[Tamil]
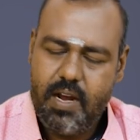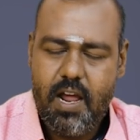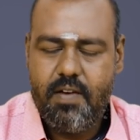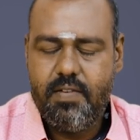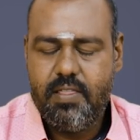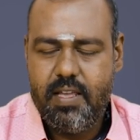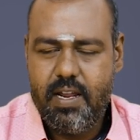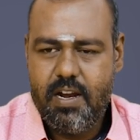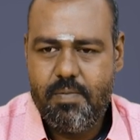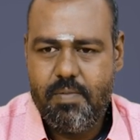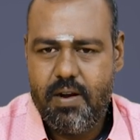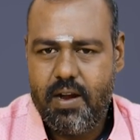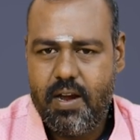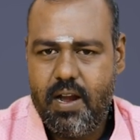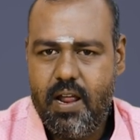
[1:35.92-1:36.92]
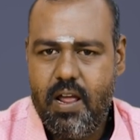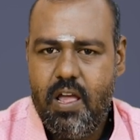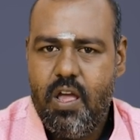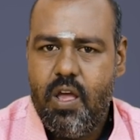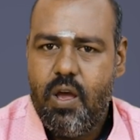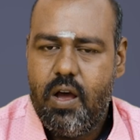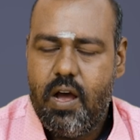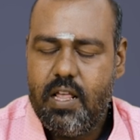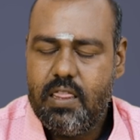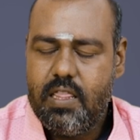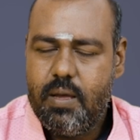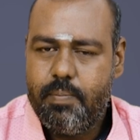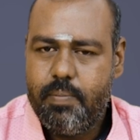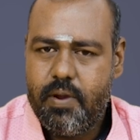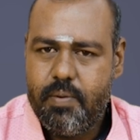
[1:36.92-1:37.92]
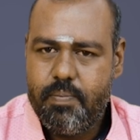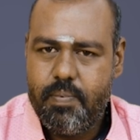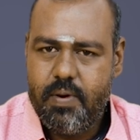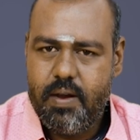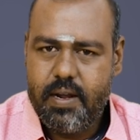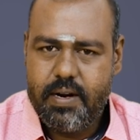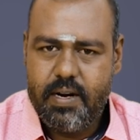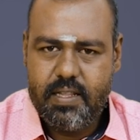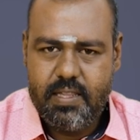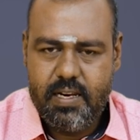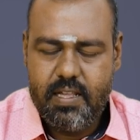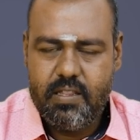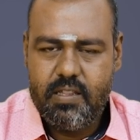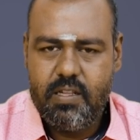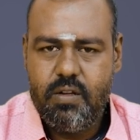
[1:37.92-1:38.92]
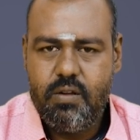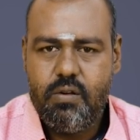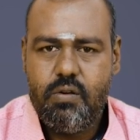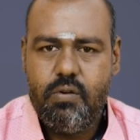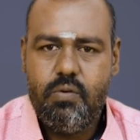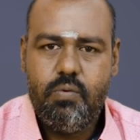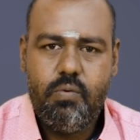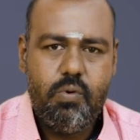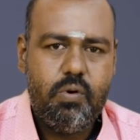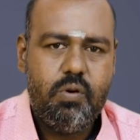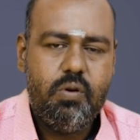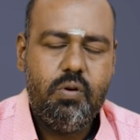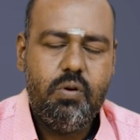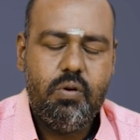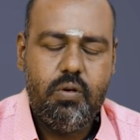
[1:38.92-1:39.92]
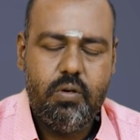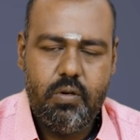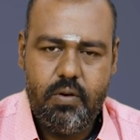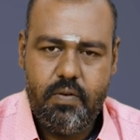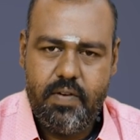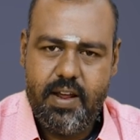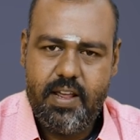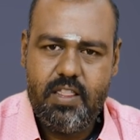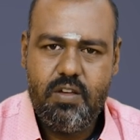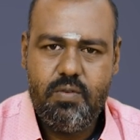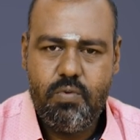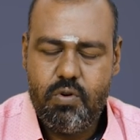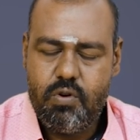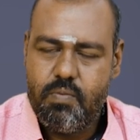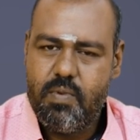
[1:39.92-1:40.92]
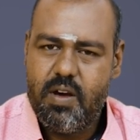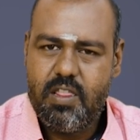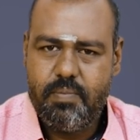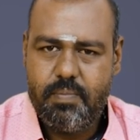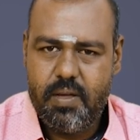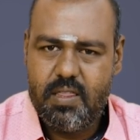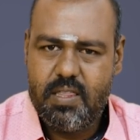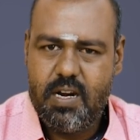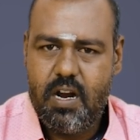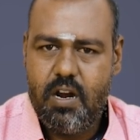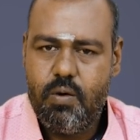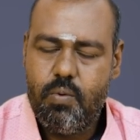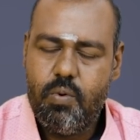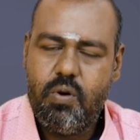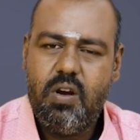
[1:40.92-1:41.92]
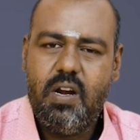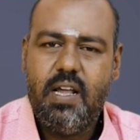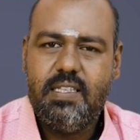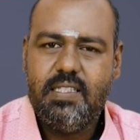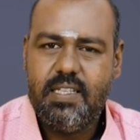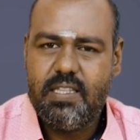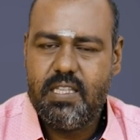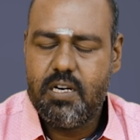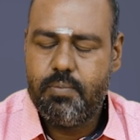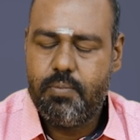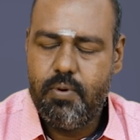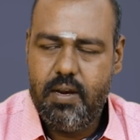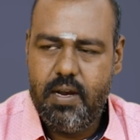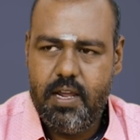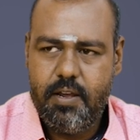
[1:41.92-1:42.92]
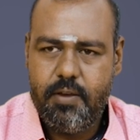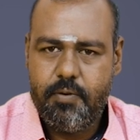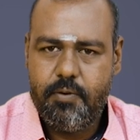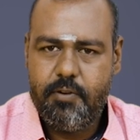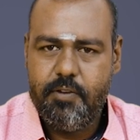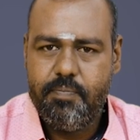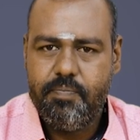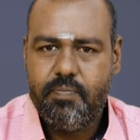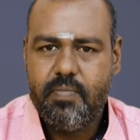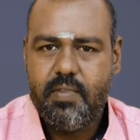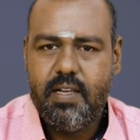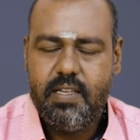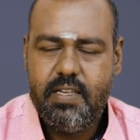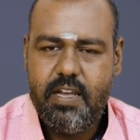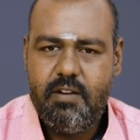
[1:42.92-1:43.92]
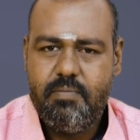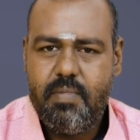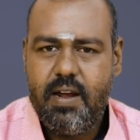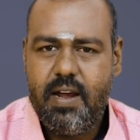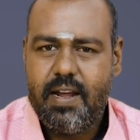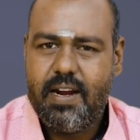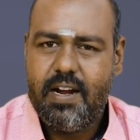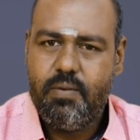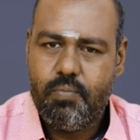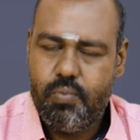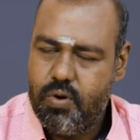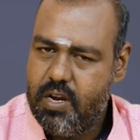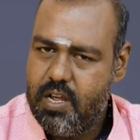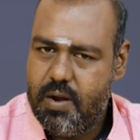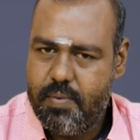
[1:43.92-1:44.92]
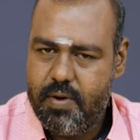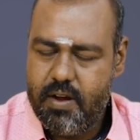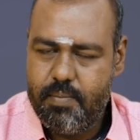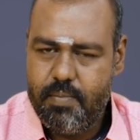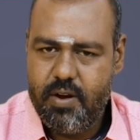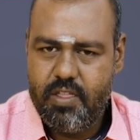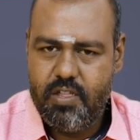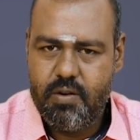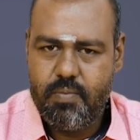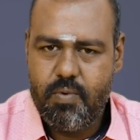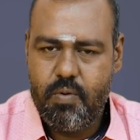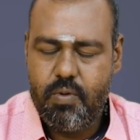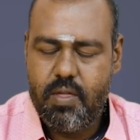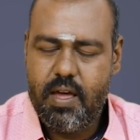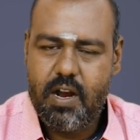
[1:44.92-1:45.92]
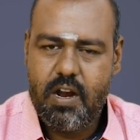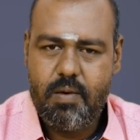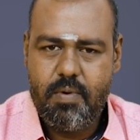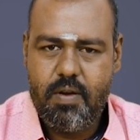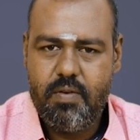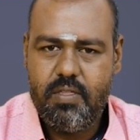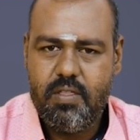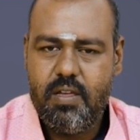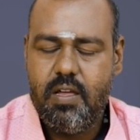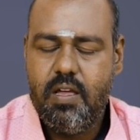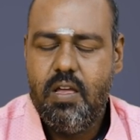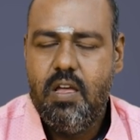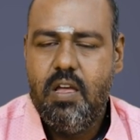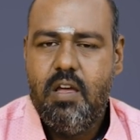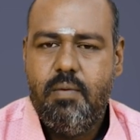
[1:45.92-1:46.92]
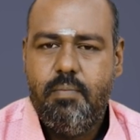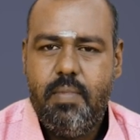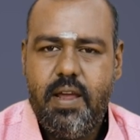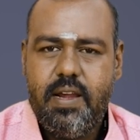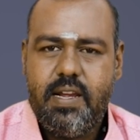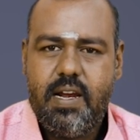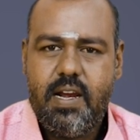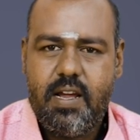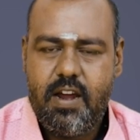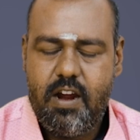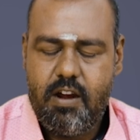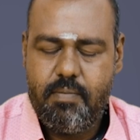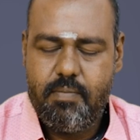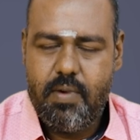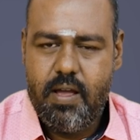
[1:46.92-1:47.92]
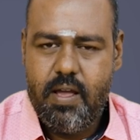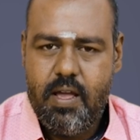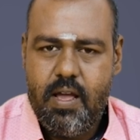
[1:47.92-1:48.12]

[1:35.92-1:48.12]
நான் வந்து என்ன பண்ணுறேன் அந்த பிறப்பு இலக்கணத்திலேருந்து ஒரு வயது ஒரு மாதம் பத்து நாள் ஒரு நட்சத்திர புள்ளி ஜென்ம லக்கண புள்ளி அப்படின்னு நம்ம எழுதியிருப்போம் உதாரணமாக வந்து மேஷ லக்கணம்